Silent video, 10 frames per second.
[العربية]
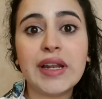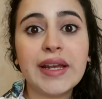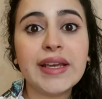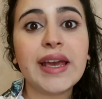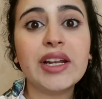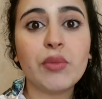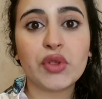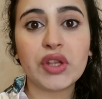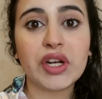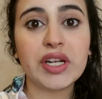فلهيك انا
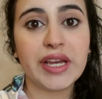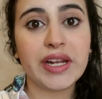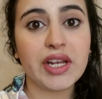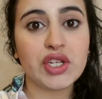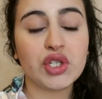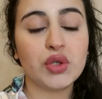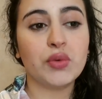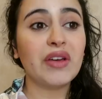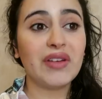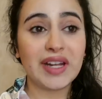بضطر اني انا
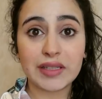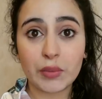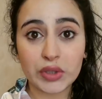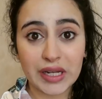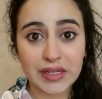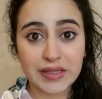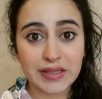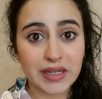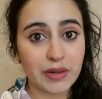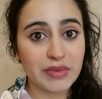اشيله فلهيك تابعوني على
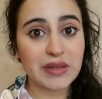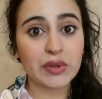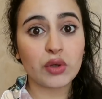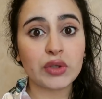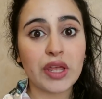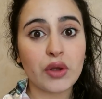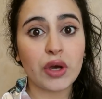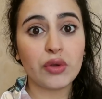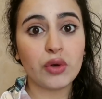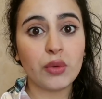الانستغرام اذا بدكم
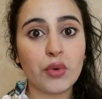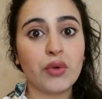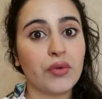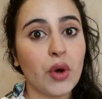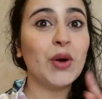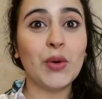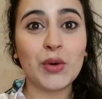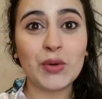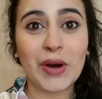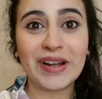تحضروا هذول البثوث
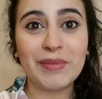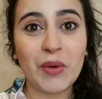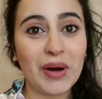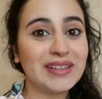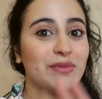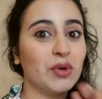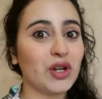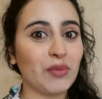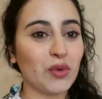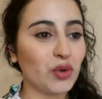وكونوا على الموعد
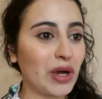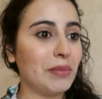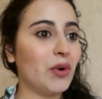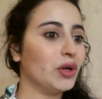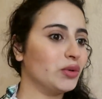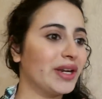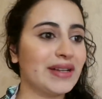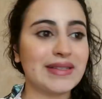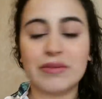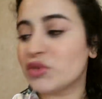بقول لكم كونوا على الموعد
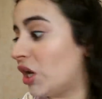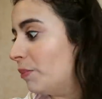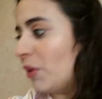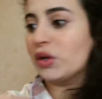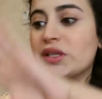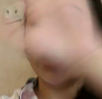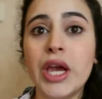وانا اصلا مش على الموعد